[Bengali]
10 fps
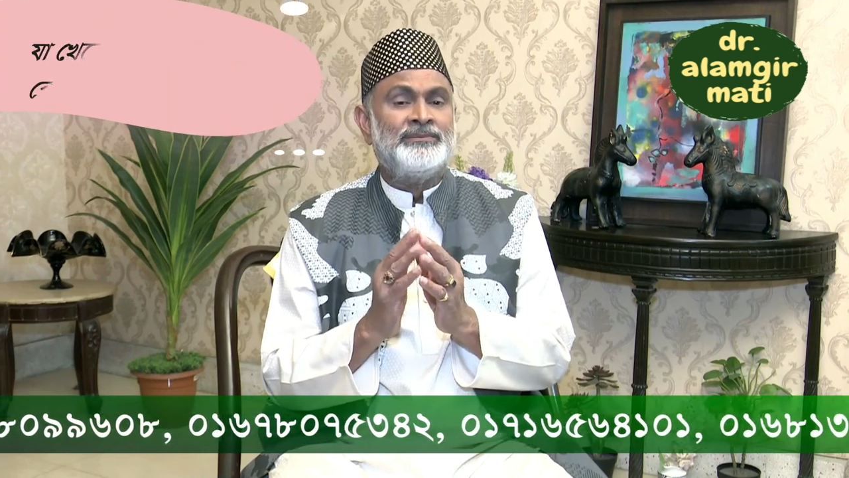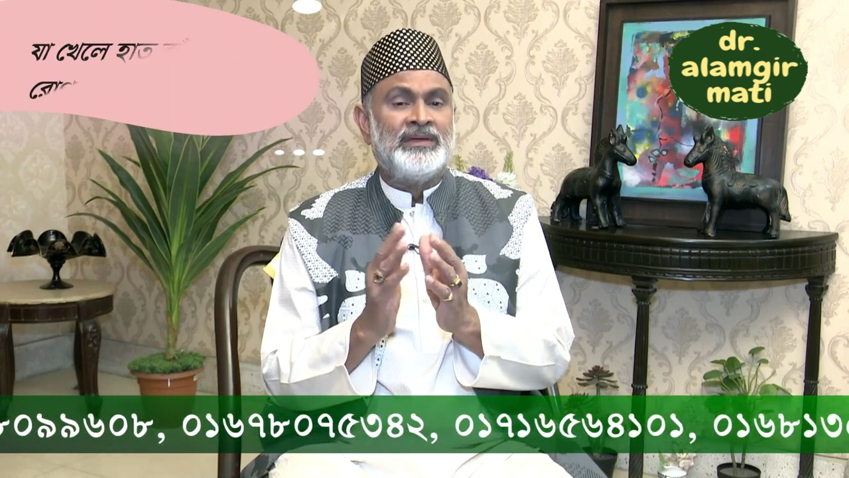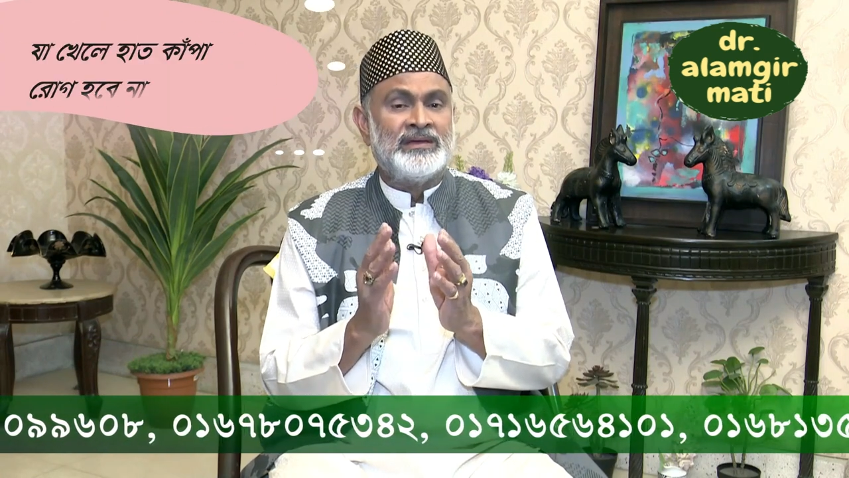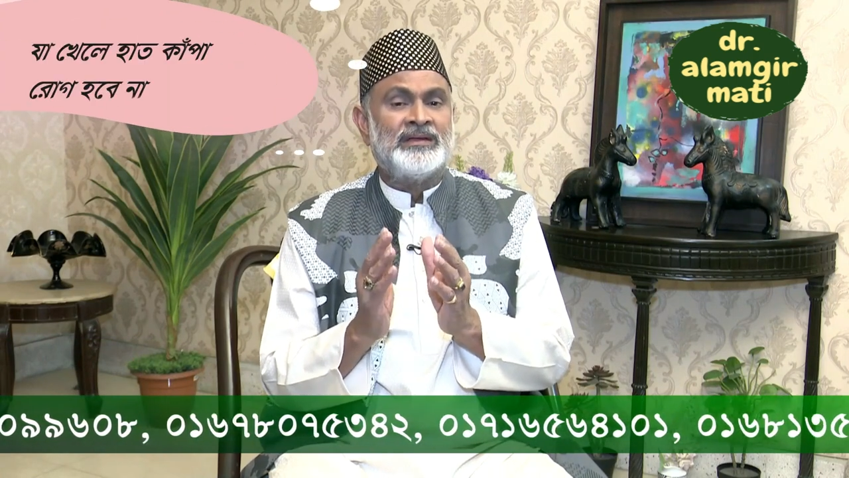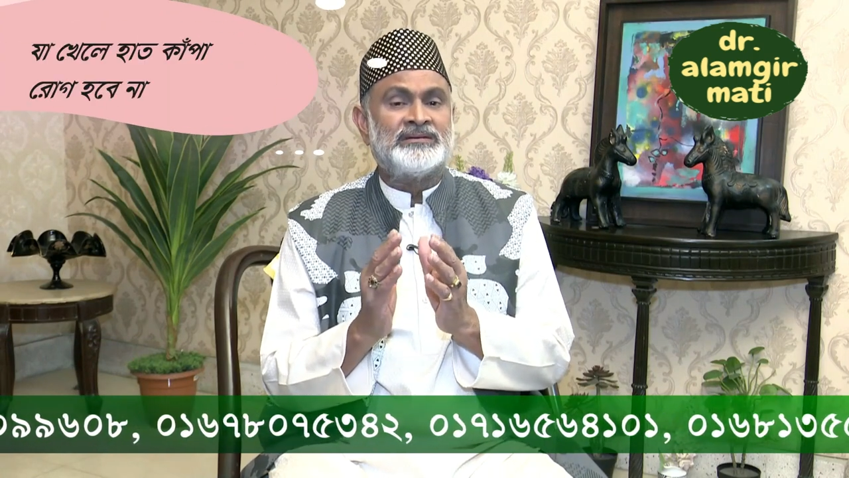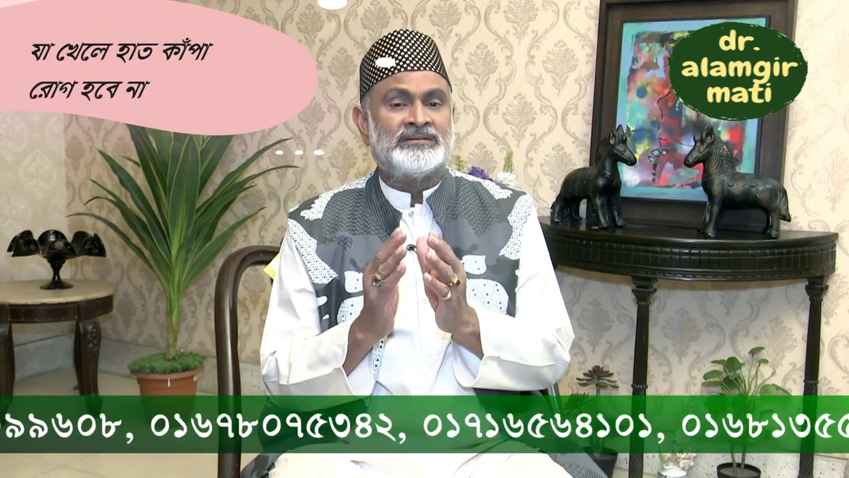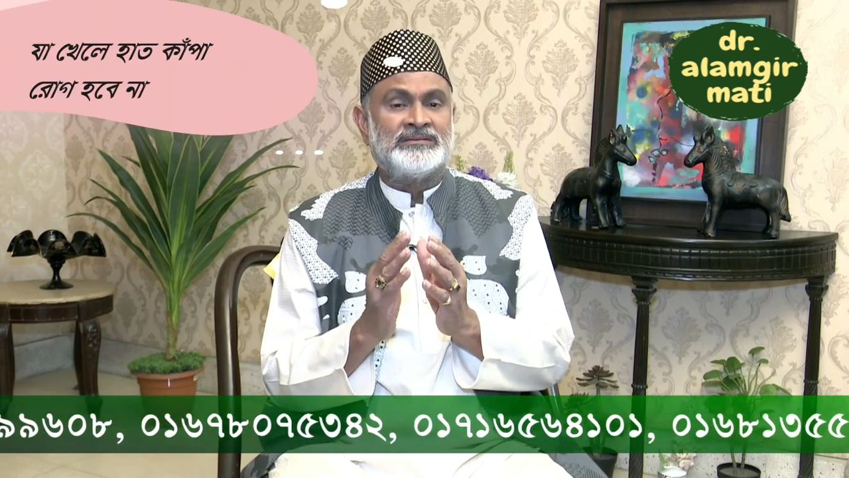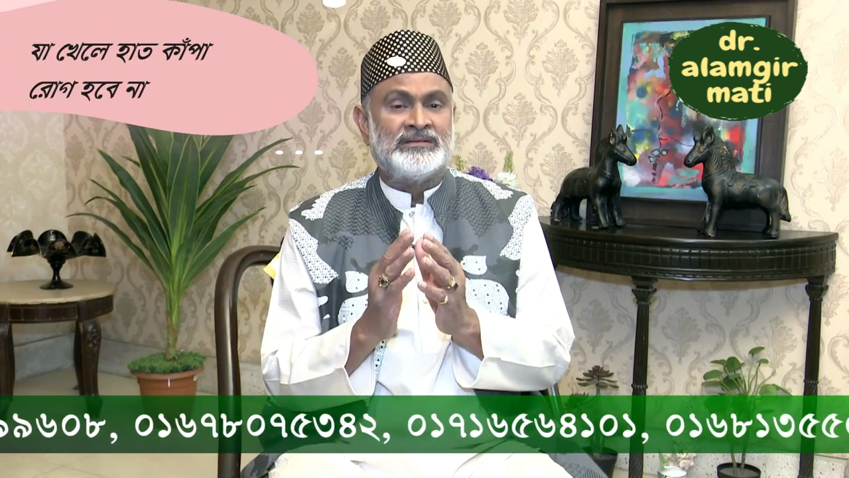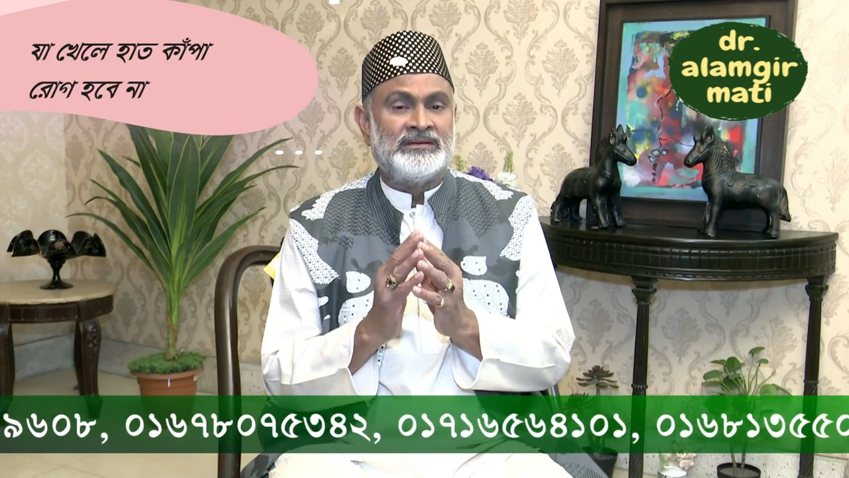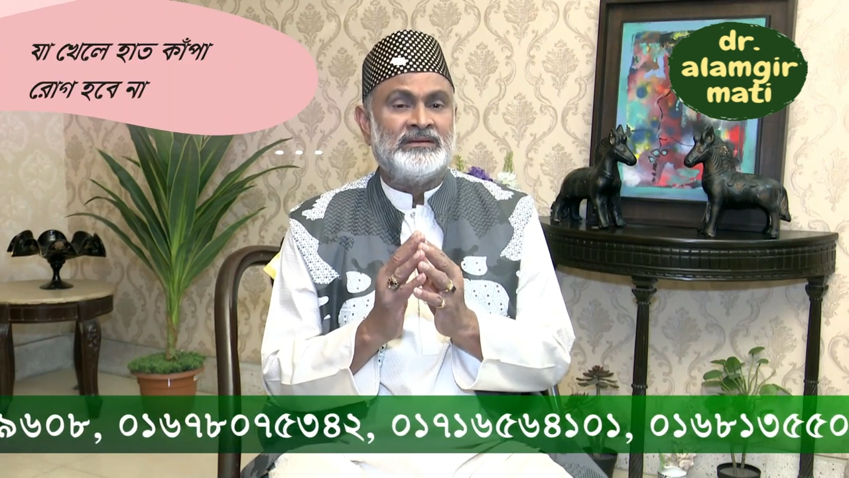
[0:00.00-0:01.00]
বিজ্ঞানের
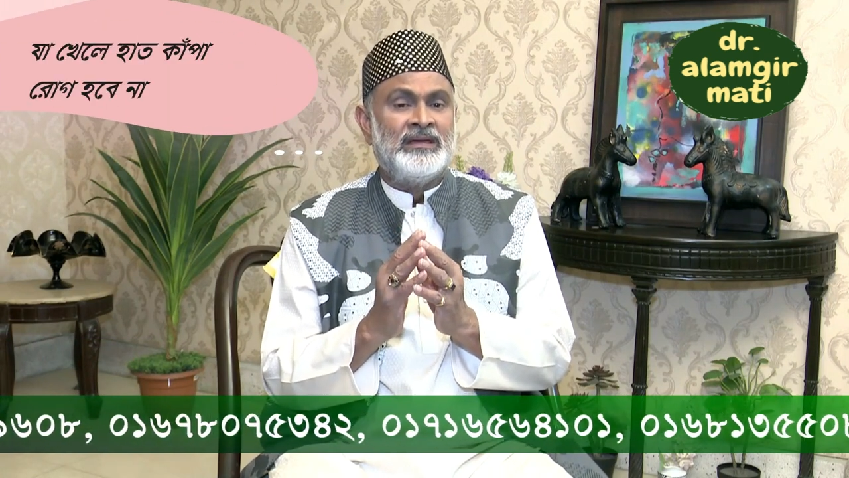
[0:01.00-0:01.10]
সাথে